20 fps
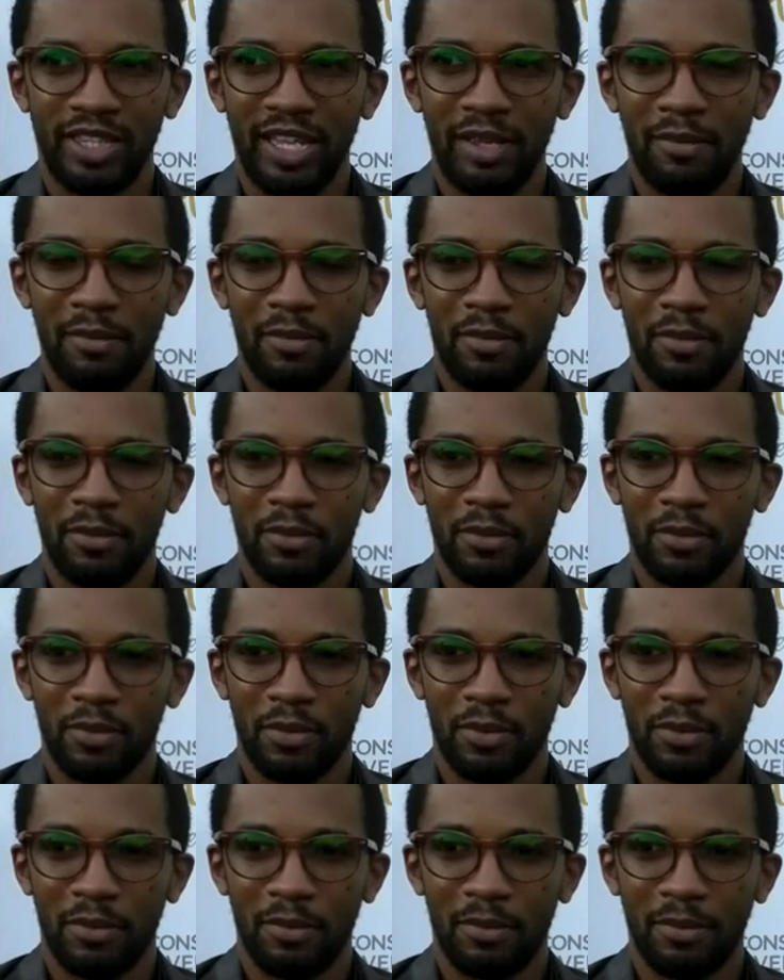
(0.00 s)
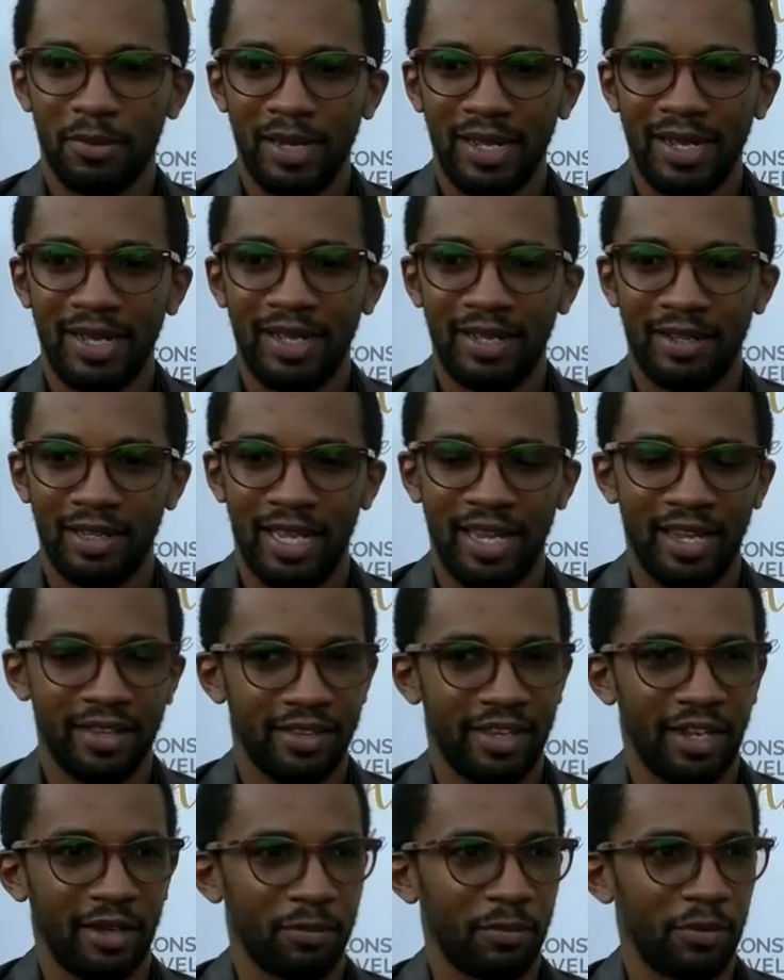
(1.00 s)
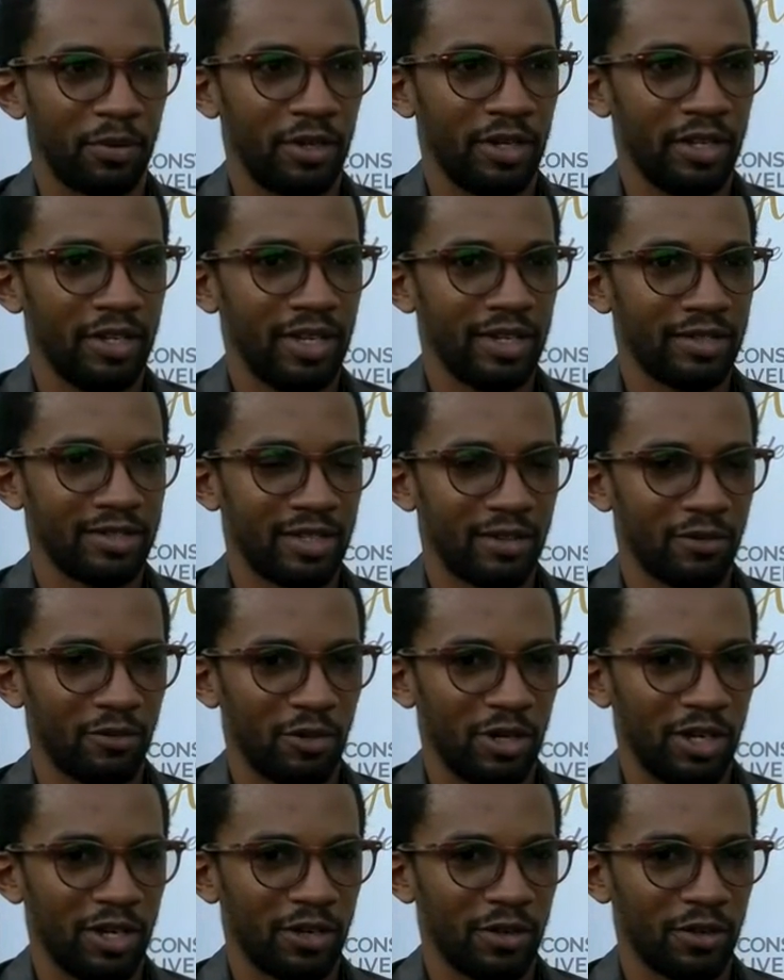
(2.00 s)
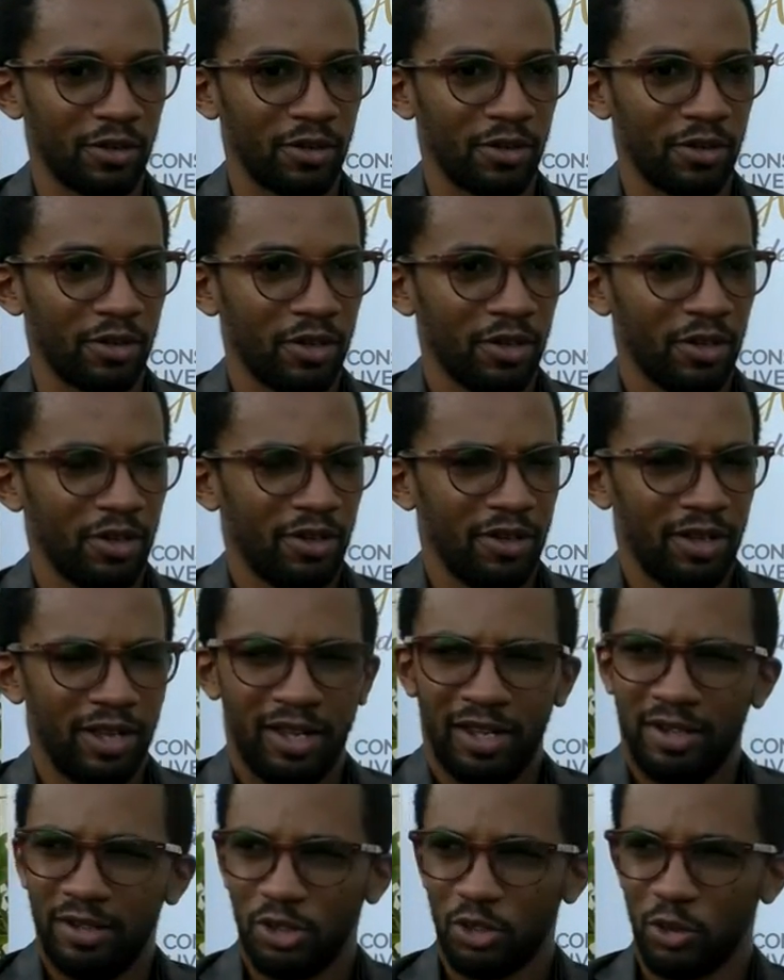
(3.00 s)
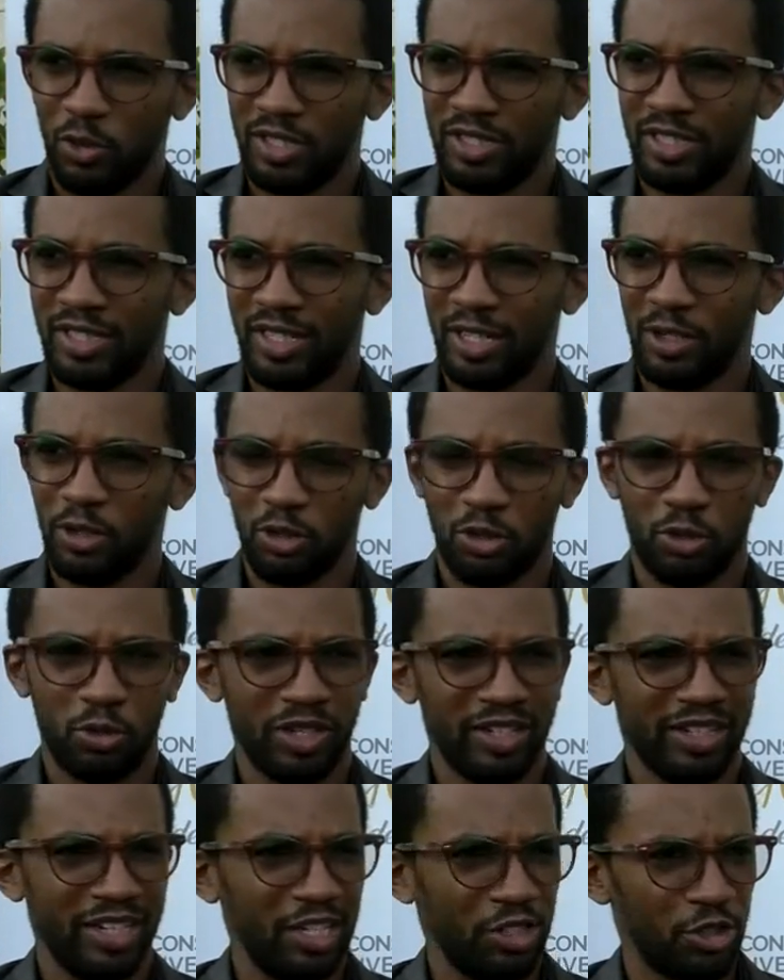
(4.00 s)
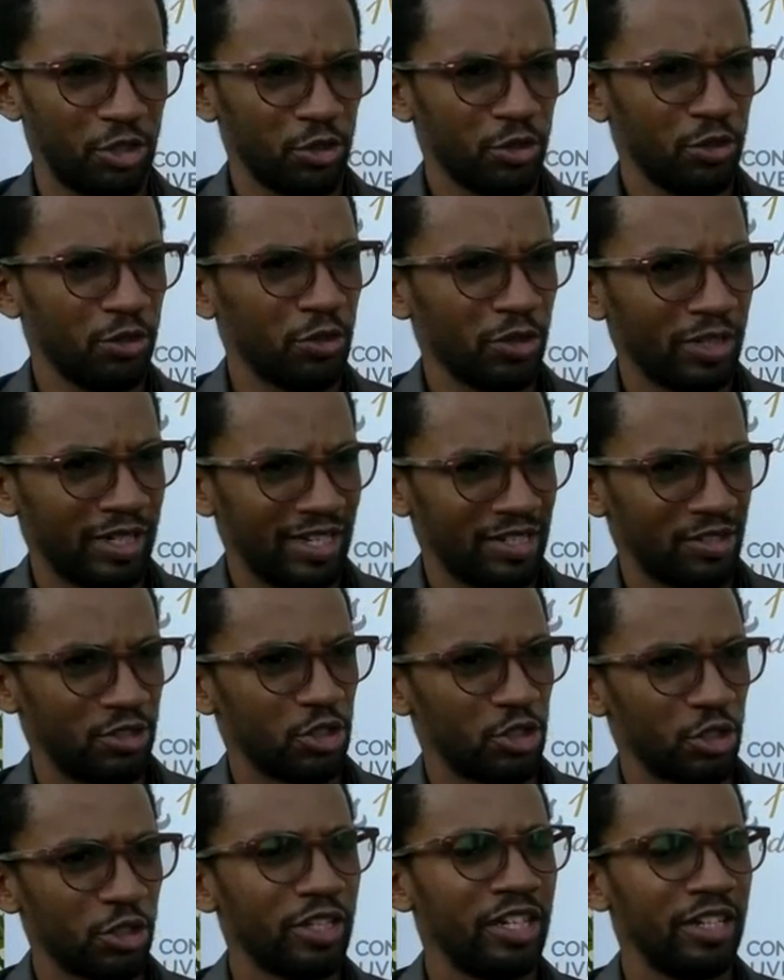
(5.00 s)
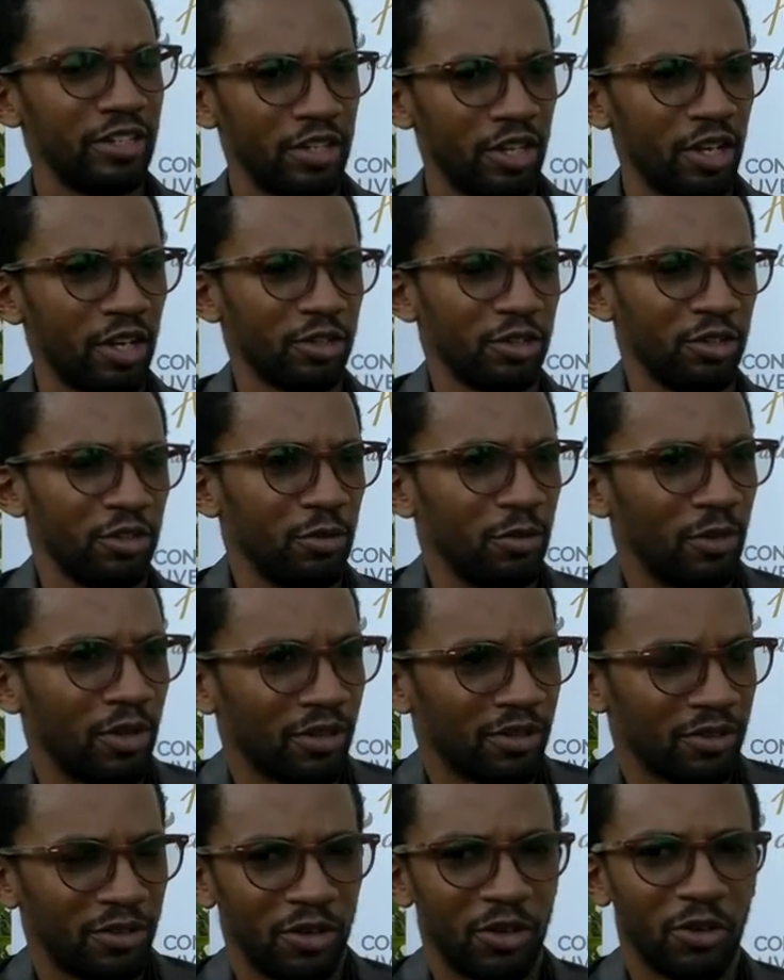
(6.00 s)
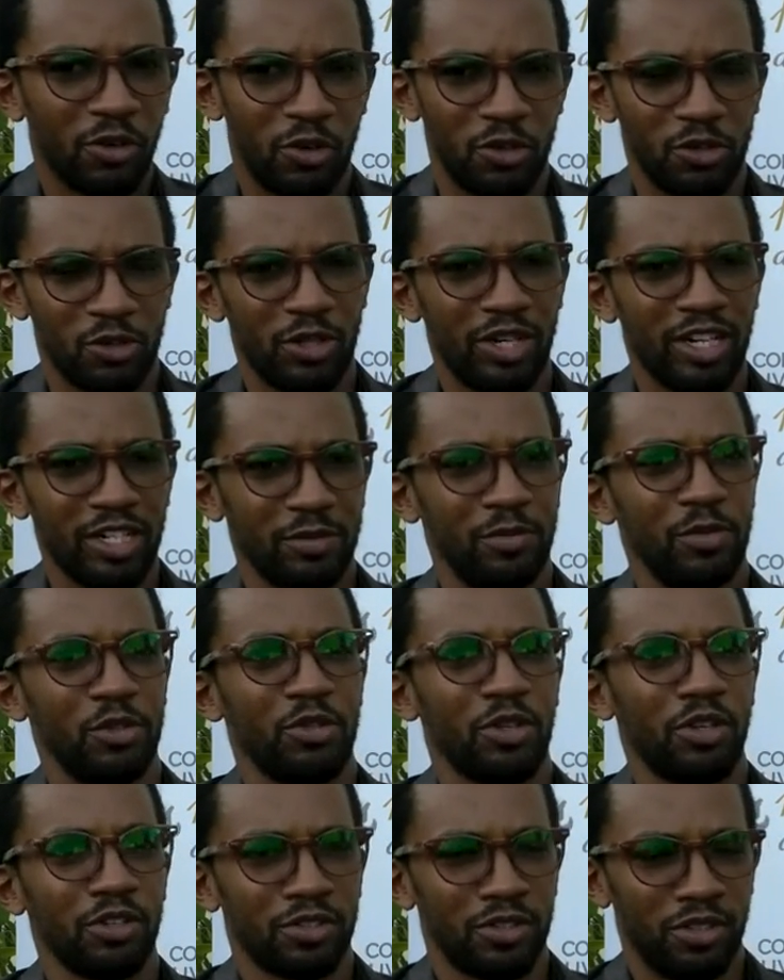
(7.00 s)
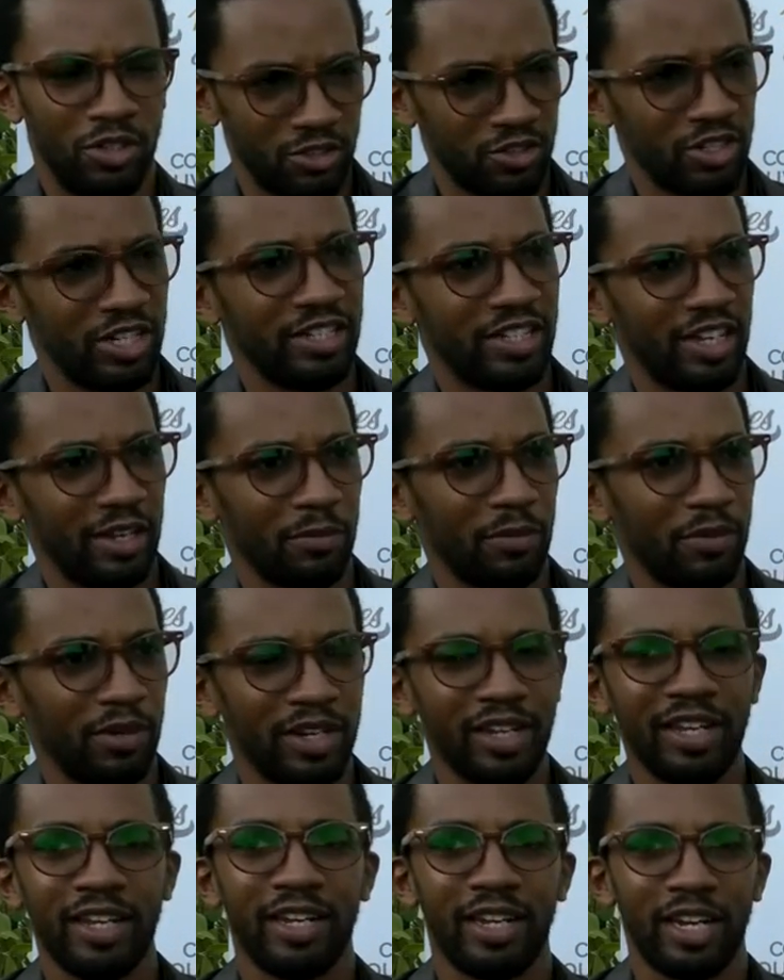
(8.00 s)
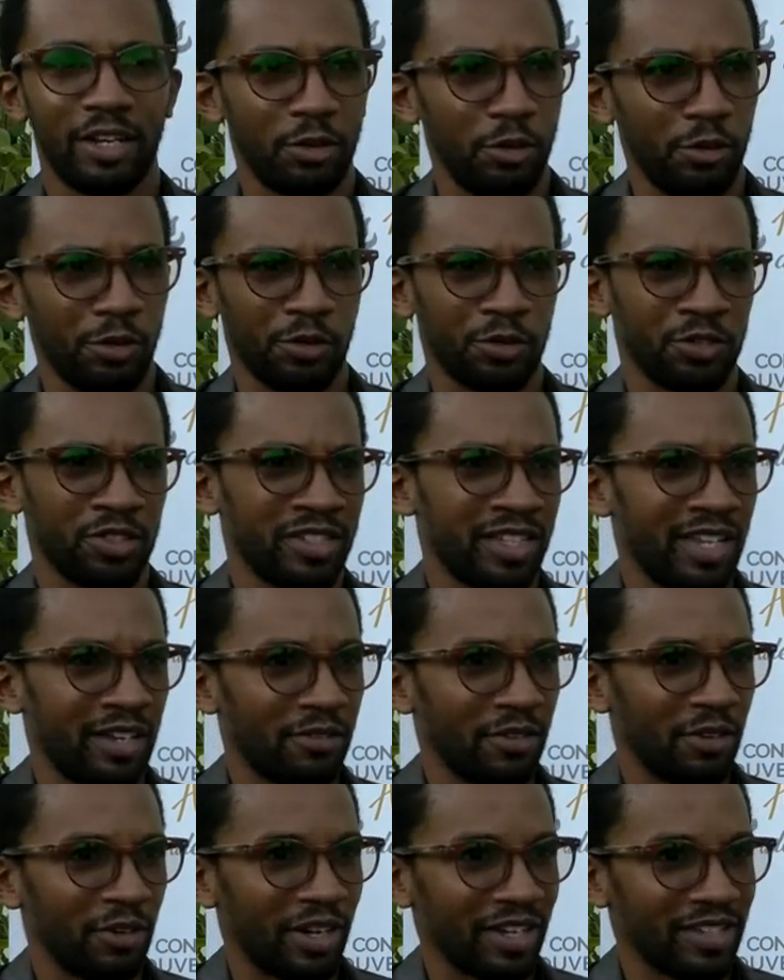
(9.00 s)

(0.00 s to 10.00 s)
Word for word: thème m'a interpellé, à savoir euh, je crois que c'était construire des jeunes, une classe de jeunes leaders de demain. Donc en cela, je me suis senti interpellé et la curiosité a fait le